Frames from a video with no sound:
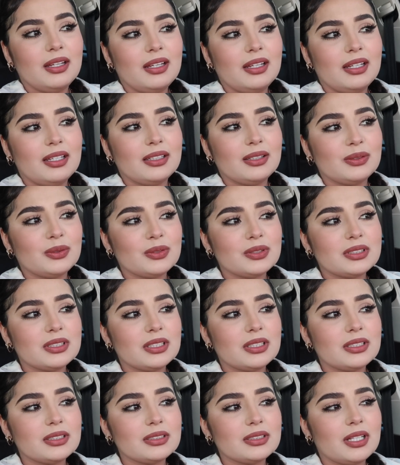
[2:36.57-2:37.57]

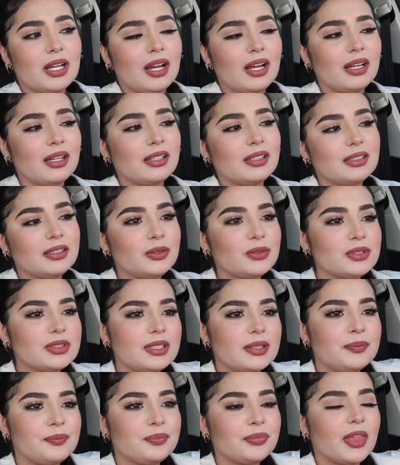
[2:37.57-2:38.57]
Entonces, no
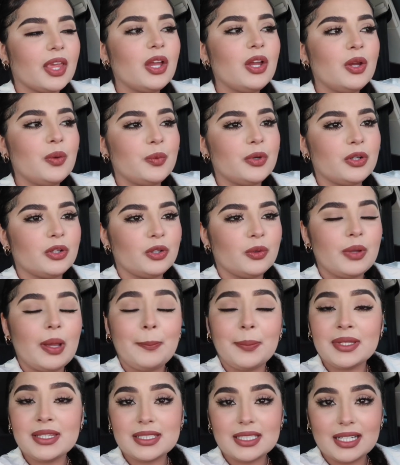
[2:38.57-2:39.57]
sé. Bueno, no voy a
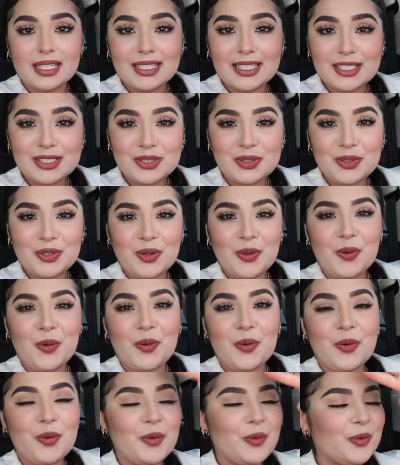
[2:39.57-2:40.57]
pensar en eso,
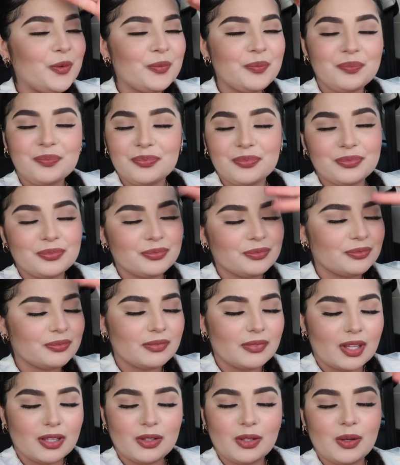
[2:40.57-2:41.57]
no,
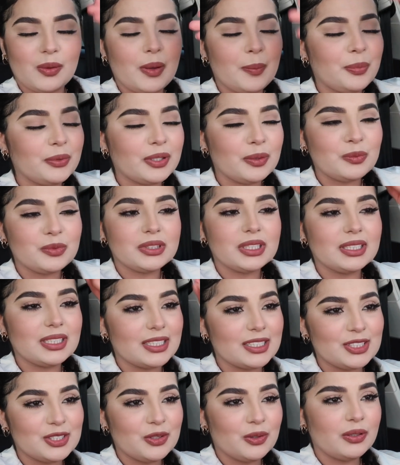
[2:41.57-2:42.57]
no le voy a poner mucha
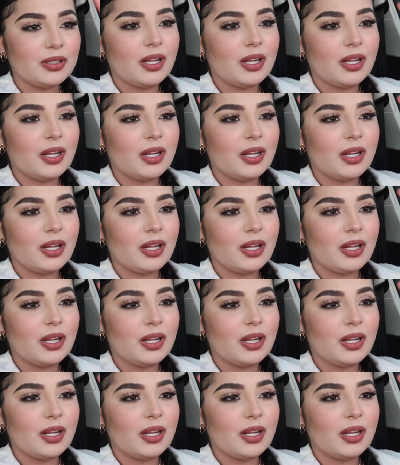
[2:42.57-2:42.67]
atención.